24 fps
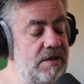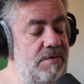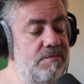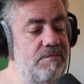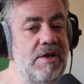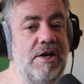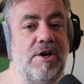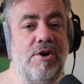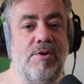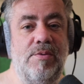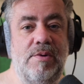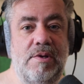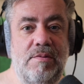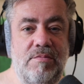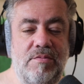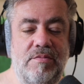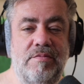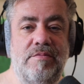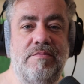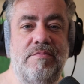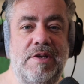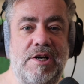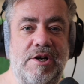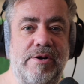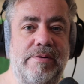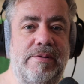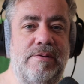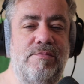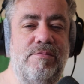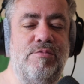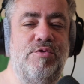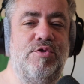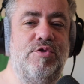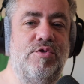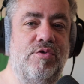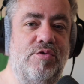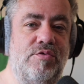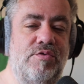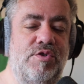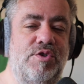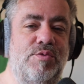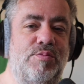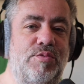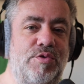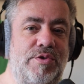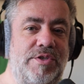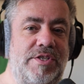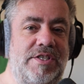mais quand même, mais quand même aujourd'hui,
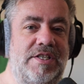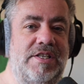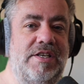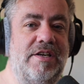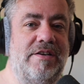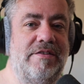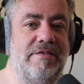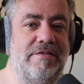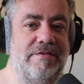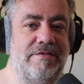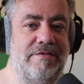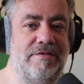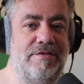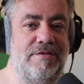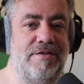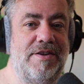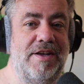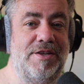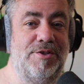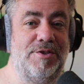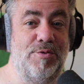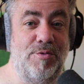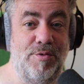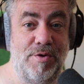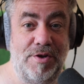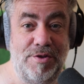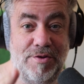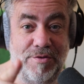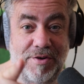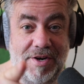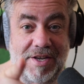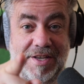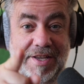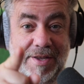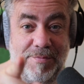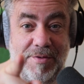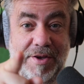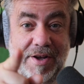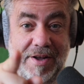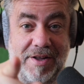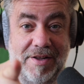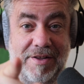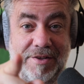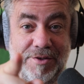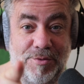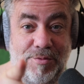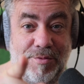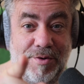je peux le dire, là, droit dans la
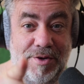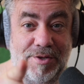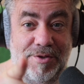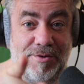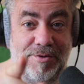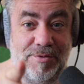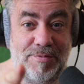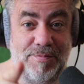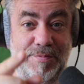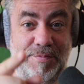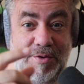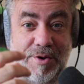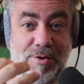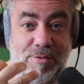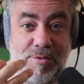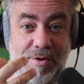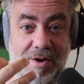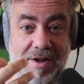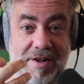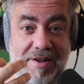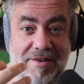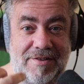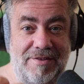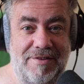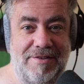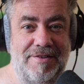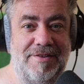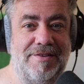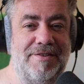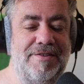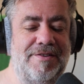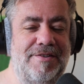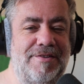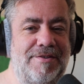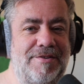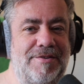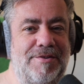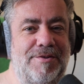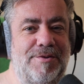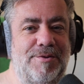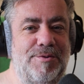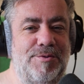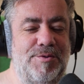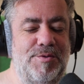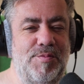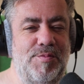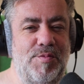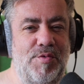caméra, droit dans le miroir euh,
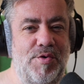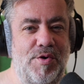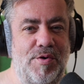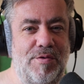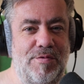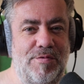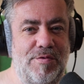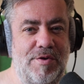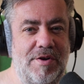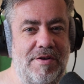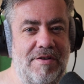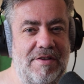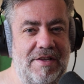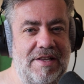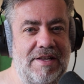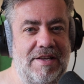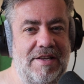que tu me renvoies.